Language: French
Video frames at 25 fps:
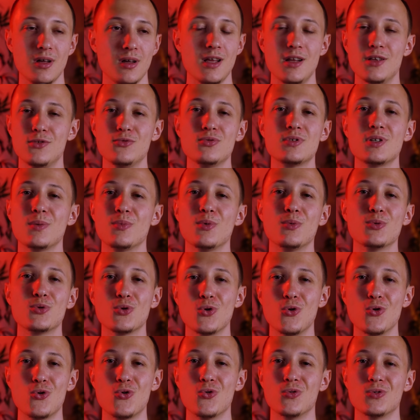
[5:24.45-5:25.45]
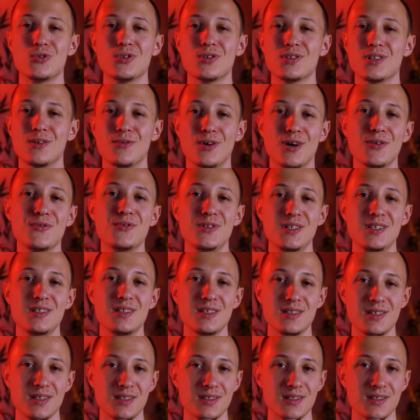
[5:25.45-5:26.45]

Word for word: elle est tout simplement trop contente d'avoir fini ses